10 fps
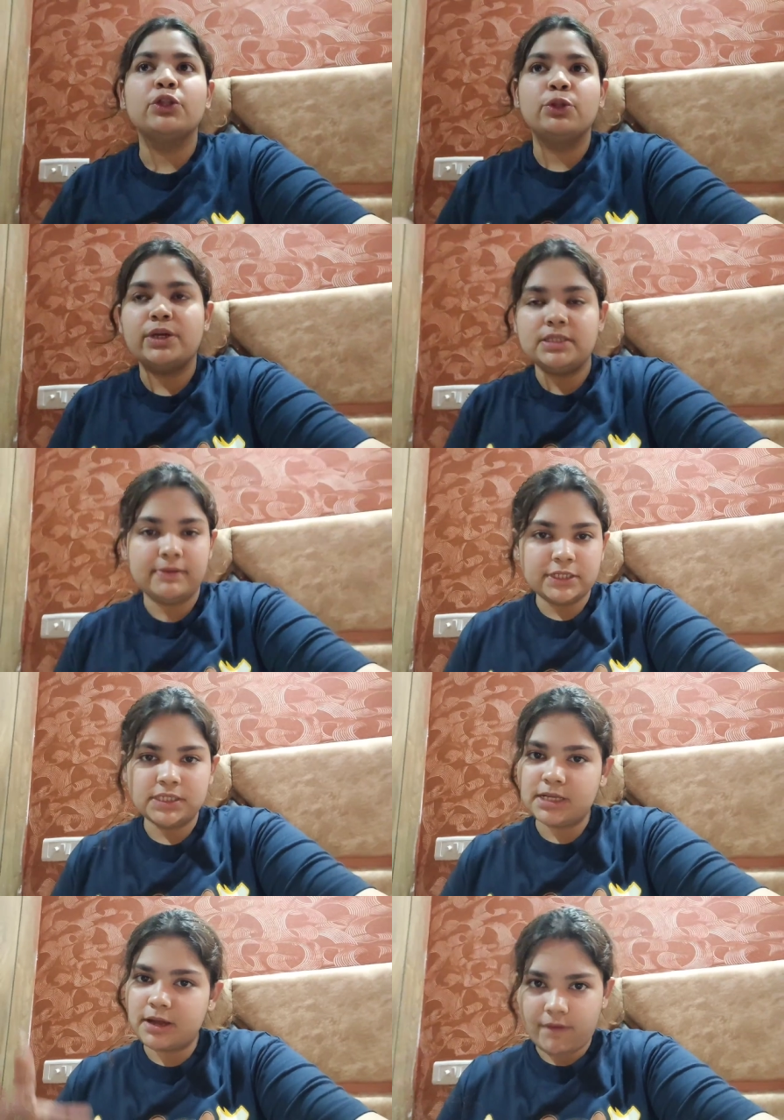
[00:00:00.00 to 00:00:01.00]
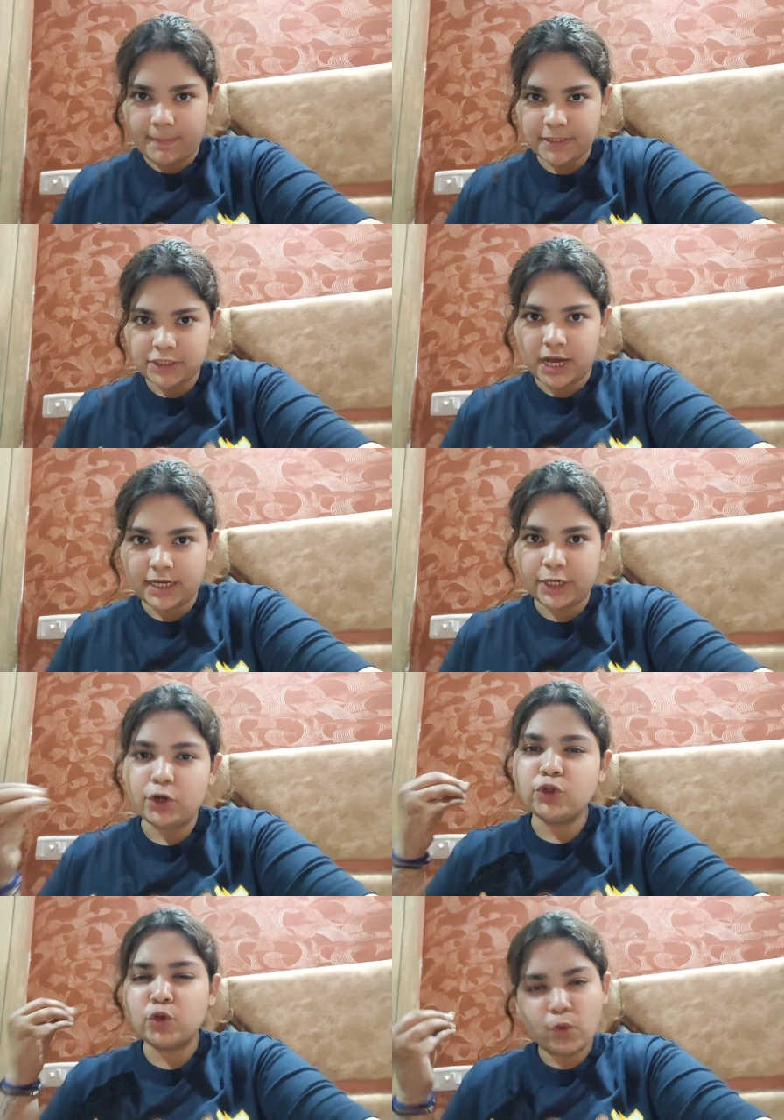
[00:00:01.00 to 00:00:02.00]
तो इस वजह से हम वहाँ पे जा रहे हैं
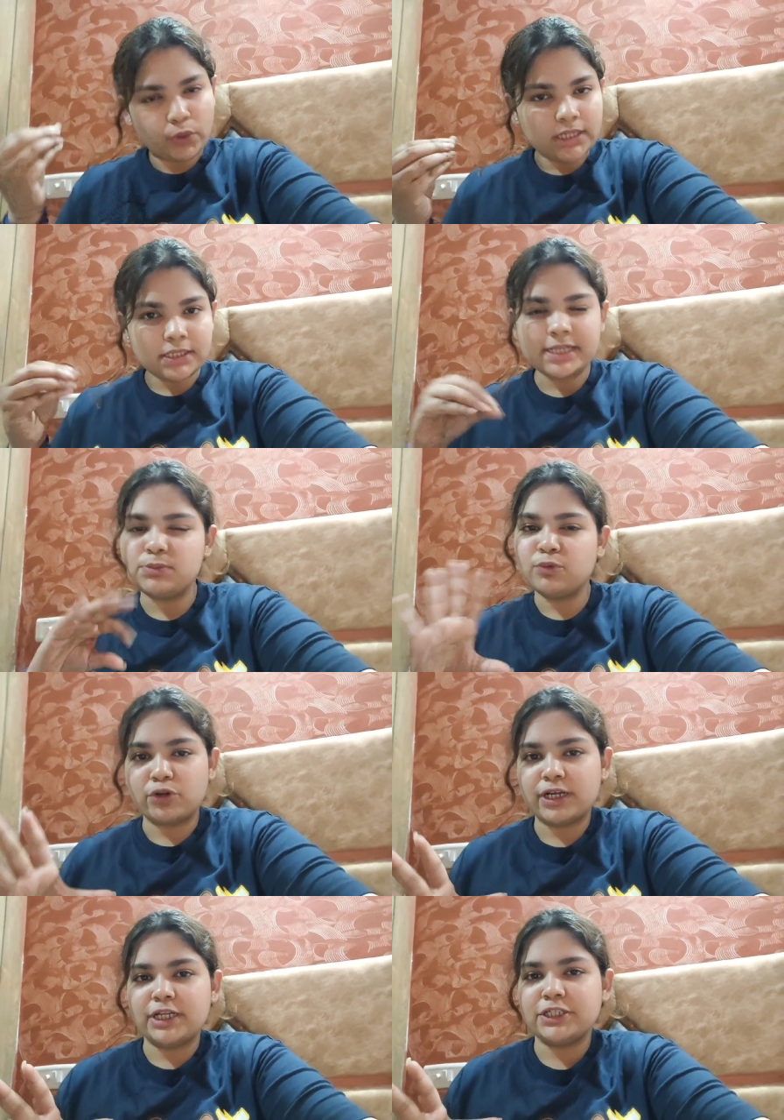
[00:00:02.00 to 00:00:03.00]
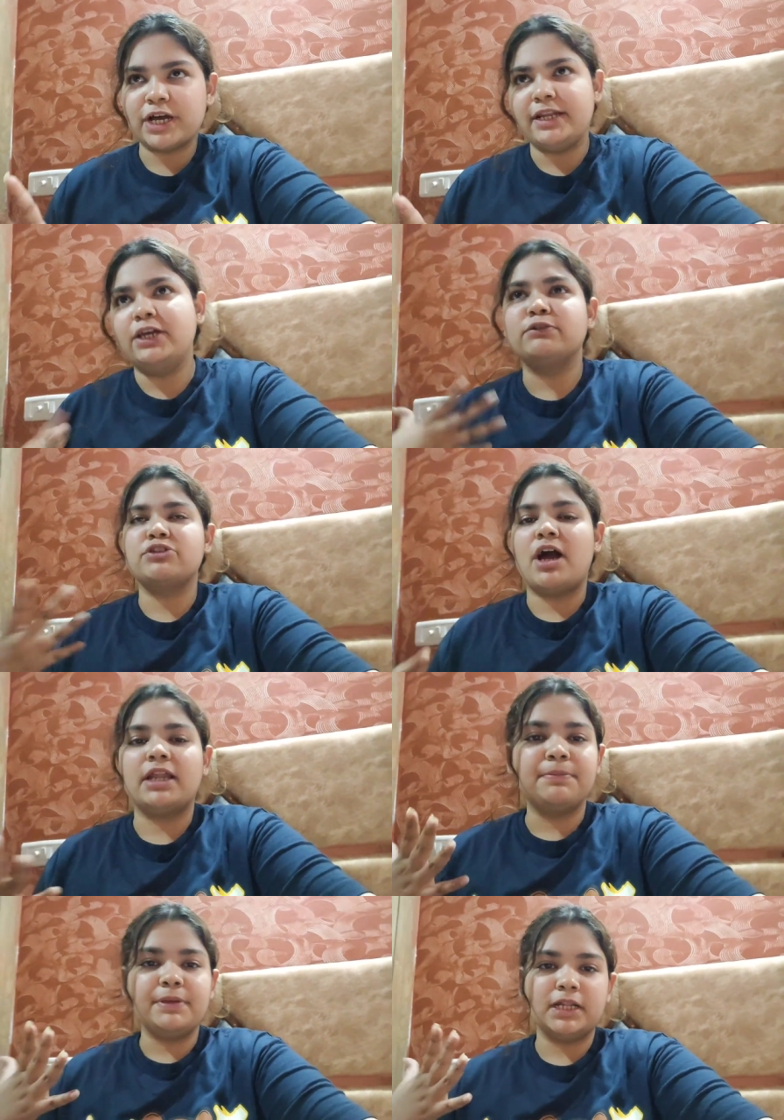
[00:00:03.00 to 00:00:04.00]
और थोड़ा सा एक्सप्लोर करने जा रहे हैं कुछ
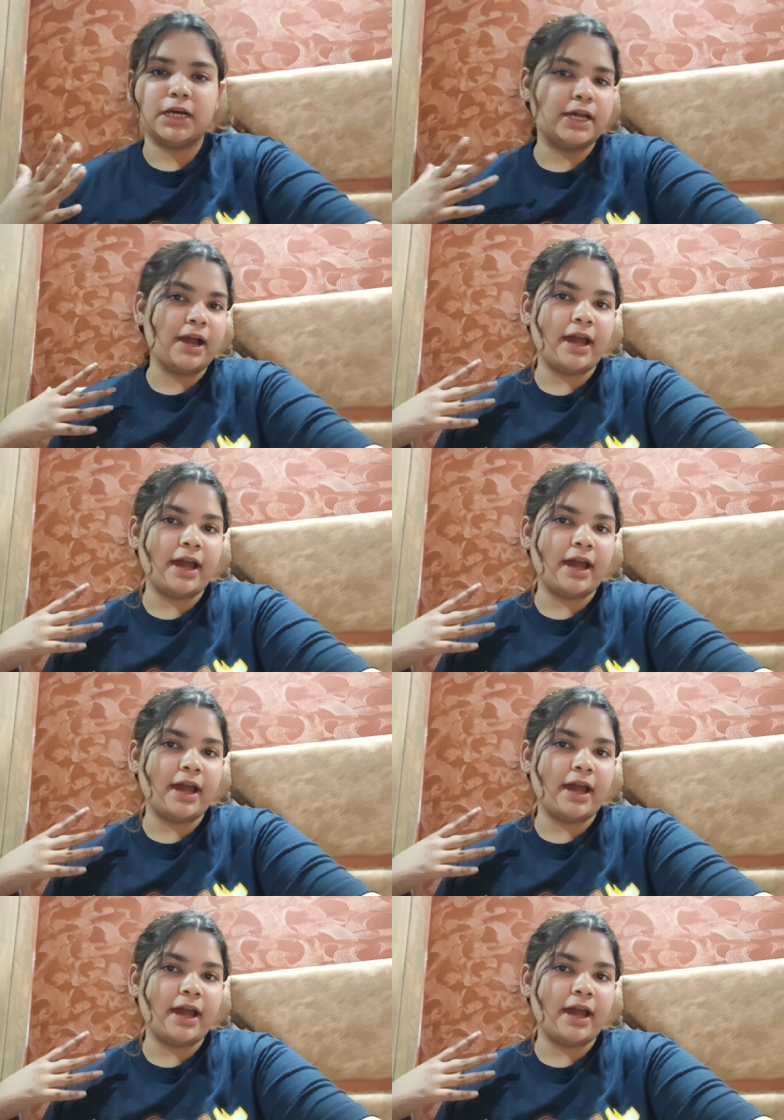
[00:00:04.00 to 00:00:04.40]
खाना पीना